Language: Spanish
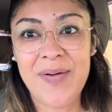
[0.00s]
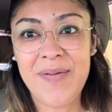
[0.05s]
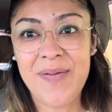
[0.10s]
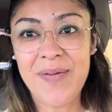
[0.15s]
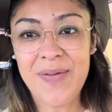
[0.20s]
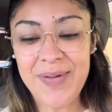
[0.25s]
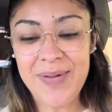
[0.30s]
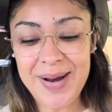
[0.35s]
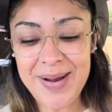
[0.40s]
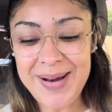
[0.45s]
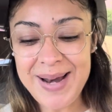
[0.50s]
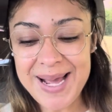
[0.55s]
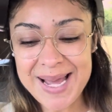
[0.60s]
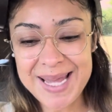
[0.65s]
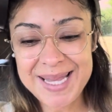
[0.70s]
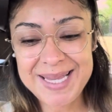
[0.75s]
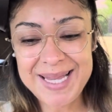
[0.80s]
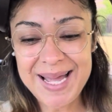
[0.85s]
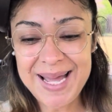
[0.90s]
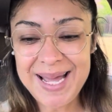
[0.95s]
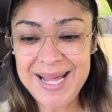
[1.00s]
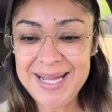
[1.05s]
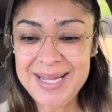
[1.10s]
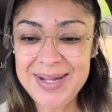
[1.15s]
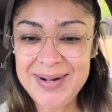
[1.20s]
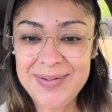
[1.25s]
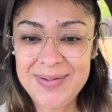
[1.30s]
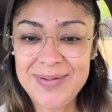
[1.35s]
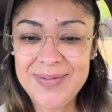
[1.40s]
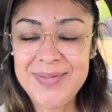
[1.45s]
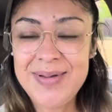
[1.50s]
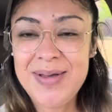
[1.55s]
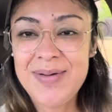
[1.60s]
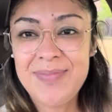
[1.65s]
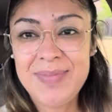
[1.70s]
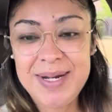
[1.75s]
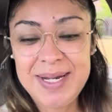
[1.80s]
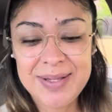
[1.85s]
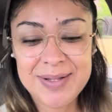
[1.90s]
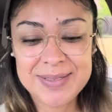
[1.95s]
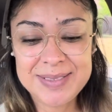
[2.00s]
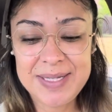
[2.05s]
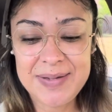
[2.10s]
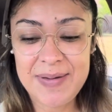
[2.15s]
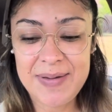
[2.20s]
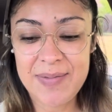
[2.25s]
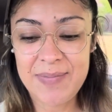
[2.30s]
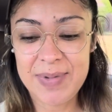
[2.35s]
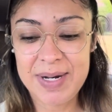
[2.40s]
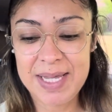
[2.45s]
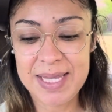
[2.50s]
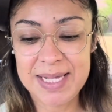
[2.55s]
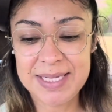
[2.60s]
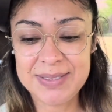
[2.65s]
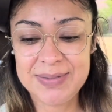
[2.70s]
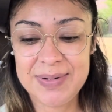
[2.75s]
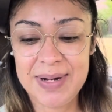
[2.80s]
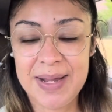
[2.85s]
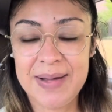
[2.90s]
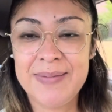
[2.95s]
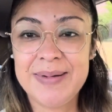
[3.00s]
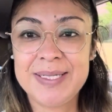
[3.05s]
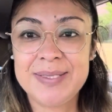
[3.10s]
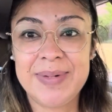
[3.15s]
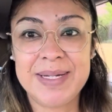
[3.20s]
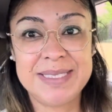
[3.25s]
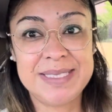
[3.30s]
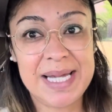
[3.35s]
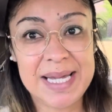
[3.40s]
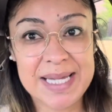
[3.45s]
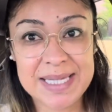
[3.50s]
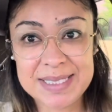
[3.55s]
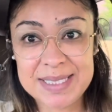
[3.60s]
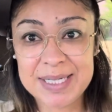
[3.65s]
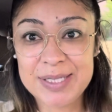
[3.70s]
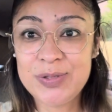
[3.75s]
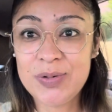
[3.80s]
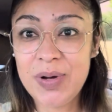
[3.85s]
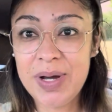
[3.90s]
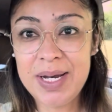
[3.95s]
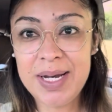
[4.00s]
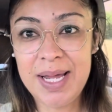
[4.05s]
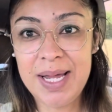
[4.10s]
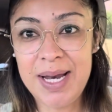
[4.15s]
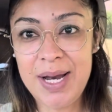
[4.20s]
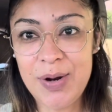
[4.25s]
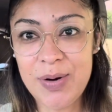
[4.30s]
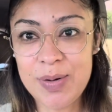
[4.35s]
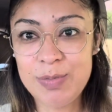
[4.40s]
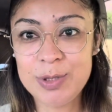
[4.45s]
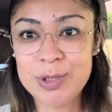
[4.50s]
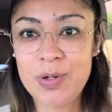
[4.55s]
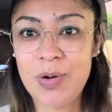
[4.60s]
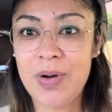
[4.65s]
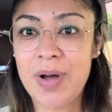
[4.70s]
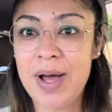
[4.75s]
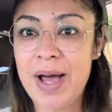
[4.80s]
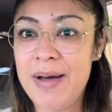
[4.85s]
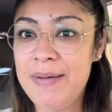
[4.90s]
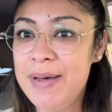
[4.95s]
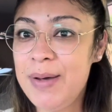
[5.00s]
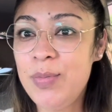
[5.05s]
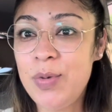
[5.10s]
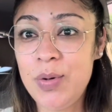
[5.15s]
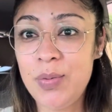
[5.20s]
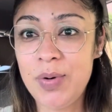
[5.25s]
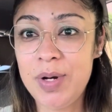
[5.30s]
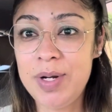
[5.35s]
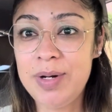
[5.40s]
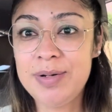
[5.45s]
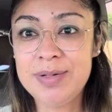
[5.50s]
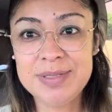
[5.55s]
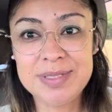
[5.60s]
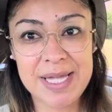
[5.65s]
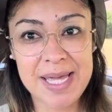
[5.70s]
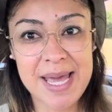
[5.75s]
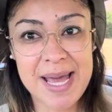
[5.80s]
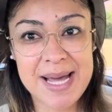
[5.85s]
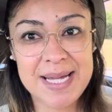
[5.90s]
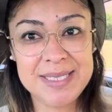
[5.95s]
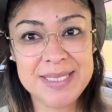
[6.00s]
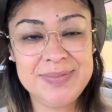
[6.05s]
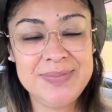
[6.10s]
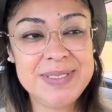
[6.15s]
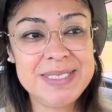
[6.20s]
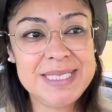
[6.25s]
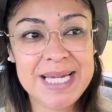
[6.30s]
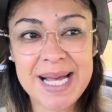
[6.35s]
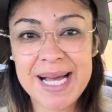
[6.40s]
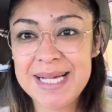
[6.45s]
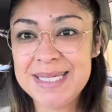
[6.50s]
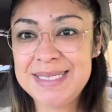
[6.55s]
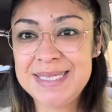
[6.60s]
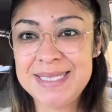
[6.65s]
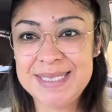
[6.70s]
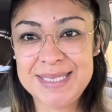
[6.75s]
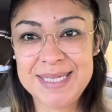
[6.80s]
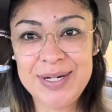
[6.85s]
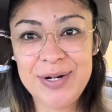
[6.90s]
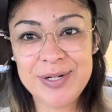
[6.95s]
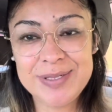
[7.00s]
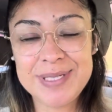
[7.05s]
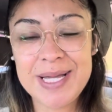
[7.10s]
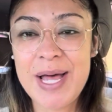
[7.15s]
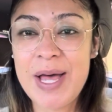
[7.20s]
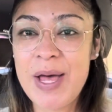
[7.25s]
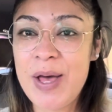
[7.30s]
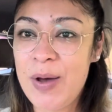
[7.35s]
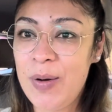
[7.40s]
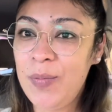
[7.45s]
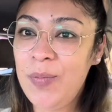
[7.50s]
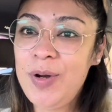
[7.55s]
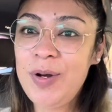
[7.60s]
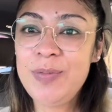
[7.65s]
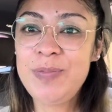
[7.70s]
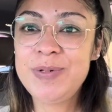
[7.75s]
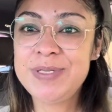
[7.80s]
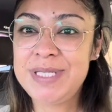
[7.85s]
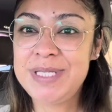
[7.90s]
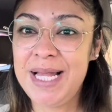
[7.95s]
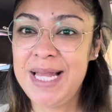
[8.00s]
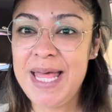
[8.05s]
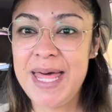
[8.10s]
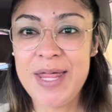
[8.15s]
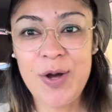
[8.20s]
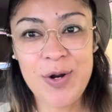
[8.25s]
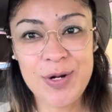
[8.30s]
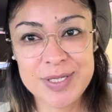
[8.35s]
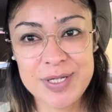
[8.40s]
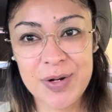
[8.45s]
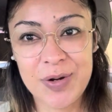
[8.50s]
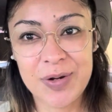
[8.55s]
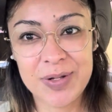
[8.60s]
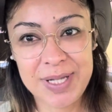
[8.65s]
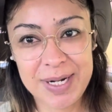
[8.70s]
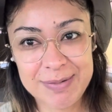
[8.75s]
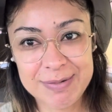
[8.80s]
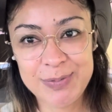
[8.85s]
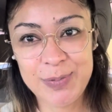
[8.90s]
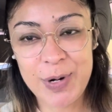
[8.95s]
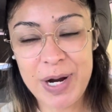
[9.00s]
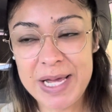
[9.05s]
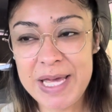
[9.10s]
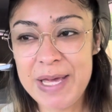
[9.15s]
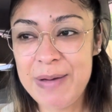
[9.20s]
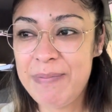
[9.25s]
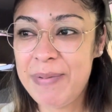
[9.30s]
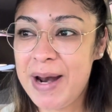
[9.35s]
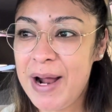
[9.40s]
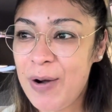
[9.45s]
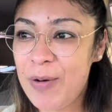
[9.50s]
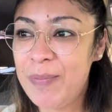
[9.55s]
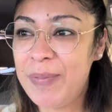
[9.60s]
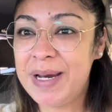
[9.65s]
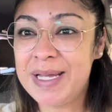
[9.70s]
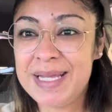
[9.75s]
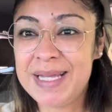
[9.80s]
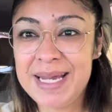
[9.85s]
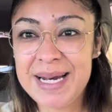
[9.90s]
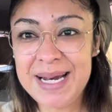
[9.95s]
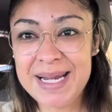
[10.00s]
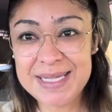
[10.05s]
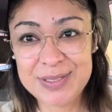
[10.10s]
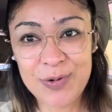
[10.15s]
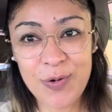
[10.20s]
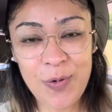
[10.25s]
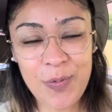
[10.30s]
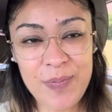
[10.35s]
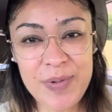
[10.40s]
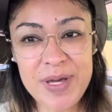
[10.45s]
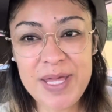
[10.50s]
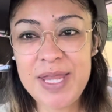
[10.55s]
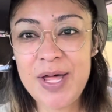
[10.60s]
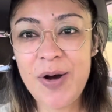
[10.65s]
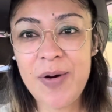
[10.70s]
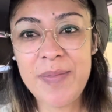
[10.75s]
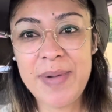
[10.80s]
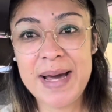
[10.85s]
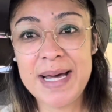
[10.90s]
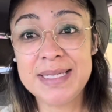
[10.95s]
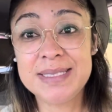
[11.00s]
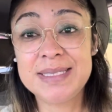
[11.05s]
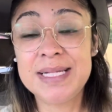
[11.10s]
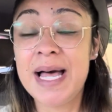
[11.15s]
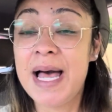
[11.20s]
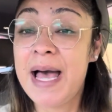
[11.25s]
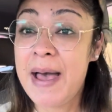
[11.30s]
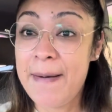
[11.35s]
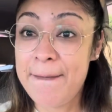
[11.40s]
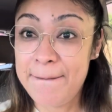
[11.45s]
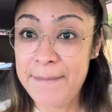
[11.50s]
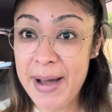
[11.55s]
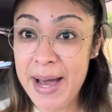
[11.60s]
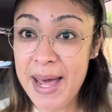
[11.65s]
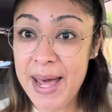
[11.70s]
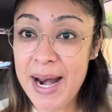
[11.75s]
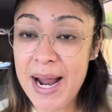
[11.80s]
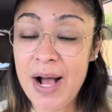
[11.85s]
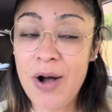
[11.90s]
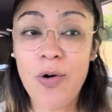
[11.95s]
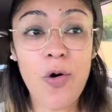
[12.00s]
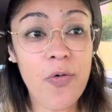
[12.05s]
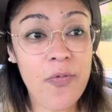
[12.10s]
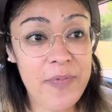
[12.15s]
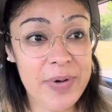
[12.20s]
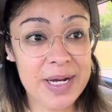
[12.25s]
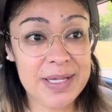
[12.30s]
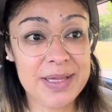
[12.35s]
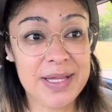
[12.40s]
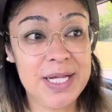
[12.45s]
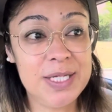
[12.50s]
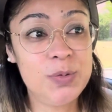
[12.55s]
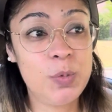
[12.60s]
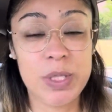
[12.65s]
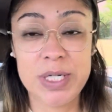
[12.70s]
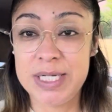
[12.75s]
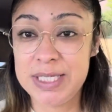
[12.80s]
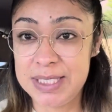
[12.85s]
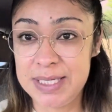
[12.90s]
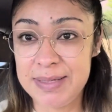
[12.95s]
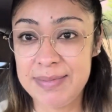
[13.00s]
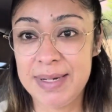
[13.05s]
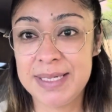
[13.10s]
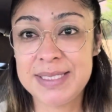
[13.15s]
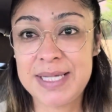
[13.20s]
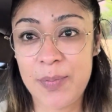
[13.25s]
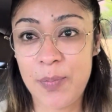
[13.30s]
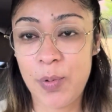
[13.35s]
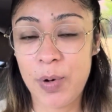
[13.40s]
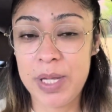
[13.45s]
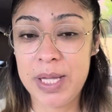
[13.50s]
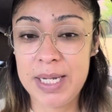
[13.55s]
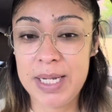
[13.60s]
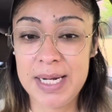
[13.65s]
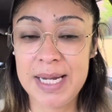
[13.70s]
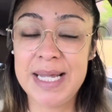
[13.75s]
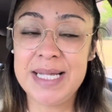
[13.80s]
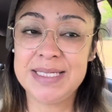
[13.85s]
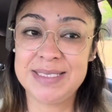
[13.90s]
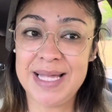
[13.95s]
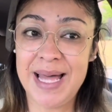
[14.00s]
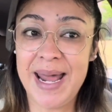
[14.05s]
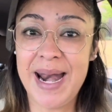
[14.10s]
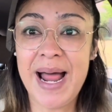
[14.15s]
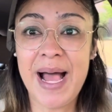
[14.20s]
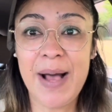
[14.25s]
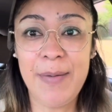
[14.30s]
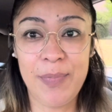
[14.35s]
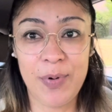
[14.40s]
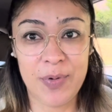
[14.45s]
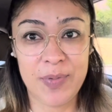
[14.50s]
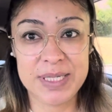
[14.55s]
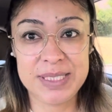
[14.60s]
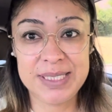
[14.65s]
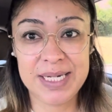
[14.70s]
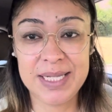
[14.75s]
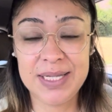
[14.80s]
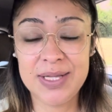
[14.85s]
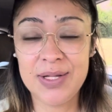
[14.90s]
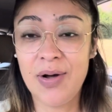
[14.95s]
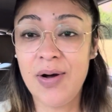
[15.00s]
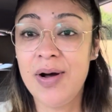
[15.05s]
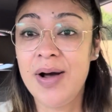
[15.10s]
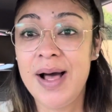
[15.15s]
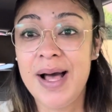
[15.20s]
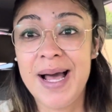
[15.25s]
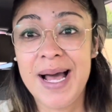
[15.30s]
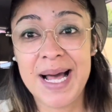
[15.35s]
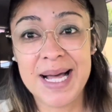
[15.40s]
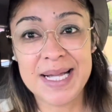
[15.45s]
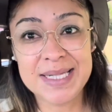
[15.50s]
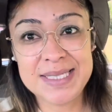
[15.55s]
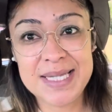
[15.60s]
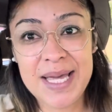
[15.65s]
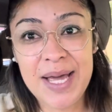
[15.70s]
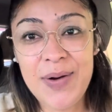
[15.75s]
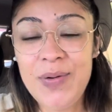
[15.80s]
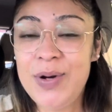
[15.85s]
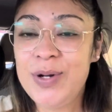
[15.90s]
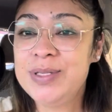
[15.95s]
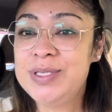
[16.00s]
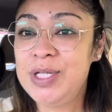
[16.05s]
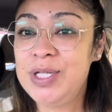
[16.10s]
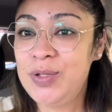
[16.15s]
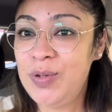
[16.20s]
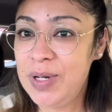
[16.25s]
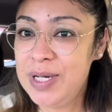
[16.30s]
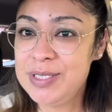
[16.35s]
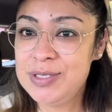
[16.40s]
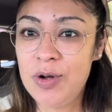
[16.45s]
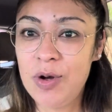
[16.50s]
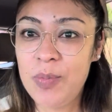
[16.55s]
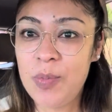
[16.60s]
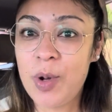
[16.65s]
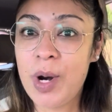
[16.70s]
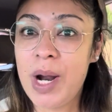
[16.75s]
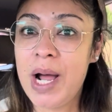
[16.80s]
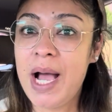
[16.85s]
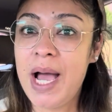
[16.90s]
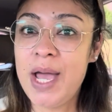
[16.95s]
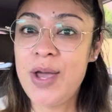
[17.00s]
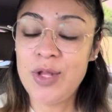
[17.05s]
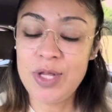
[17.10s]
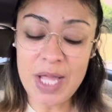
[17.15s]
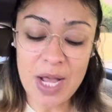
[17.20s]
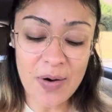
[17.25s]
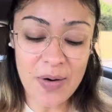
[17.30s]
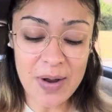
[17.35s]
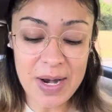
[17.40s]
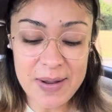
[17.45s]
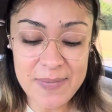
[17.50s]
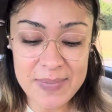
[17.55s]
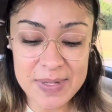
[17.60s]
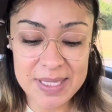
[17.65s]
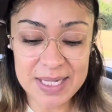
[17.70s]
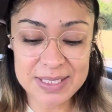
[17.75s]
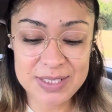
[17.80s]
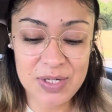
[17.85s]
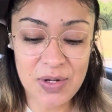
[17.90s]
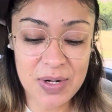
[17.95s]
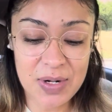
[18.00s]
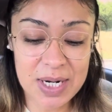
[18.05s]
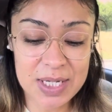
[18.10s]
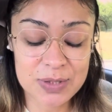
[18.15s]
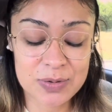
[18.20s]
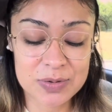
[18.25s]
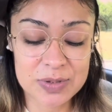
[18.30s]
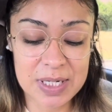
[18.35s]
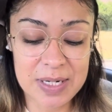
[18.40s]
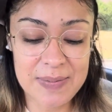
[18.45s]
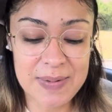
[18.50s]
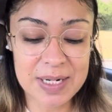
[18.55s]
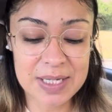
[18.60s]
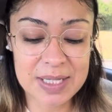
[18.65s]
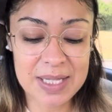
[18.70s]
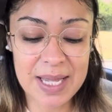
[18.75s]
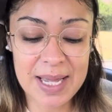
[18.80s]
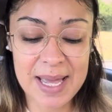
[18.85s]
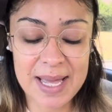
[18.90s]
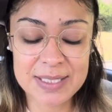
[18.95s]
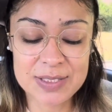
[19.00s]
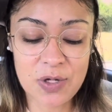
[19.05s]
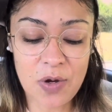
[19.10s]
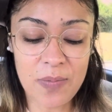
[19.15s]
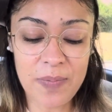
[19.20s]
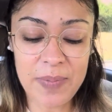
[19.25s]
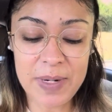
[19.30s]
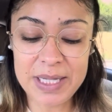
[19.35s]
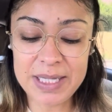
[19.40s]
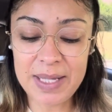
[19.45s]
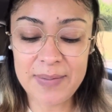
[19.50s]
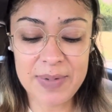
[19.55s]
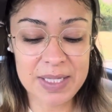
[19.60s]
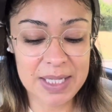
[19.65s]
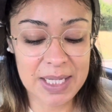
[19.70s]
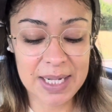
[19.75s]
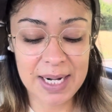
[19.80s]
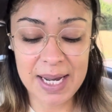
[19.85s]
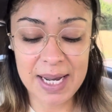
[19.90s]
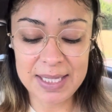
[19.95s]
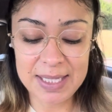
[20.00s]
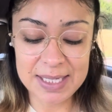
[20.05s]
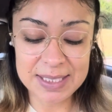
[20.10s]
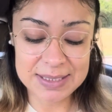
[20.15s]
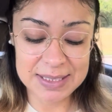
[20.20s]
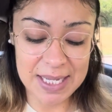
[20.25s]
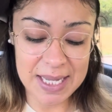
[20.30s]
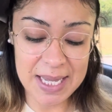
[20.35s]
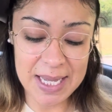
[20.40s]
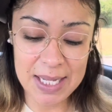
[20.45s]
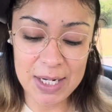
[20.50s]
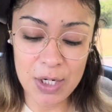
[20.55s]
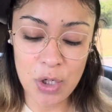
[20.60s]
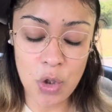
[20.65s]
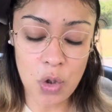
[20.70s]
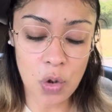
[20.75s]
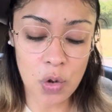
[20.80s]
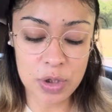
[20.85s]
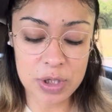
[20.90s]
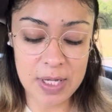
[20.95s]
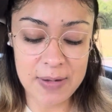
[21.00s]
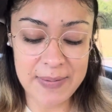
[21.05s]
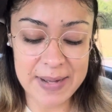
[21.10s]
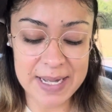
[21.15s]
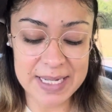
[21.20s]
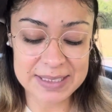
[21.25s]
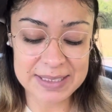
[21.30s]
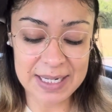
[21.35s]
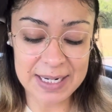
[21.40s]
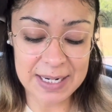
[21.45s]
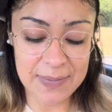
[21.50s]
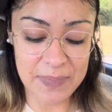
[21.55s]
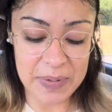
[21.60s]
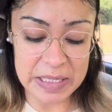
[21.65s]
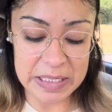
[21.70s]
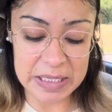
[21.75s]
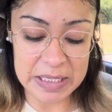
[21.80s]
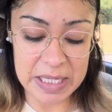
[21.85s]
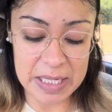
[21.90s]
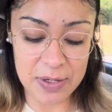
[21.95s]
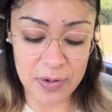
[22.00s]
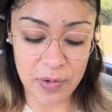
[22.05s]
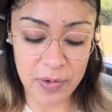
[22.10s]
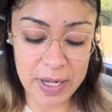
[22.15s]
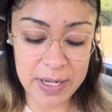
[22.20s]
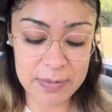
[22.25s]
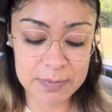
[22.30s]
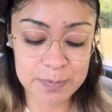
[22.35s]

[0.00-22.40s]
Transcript: Hola, hola, ¿qué tal? De nuevo, bienvenidos y bienvenidas una vez más a este su canal, Los Ramos con Gaby. Muy buenos días, mis chicas y chicos. Bueno, pues el día de hoy nos encontramos por aquí para compartirles un video más para ofertas buenísimas que pueden estar aprovechando. Así que bueno, si tú eres nuevo por acá, yo te hago la invitación a suscribirte que es completamente gratis y no te vas a arrepentir, ¿ok?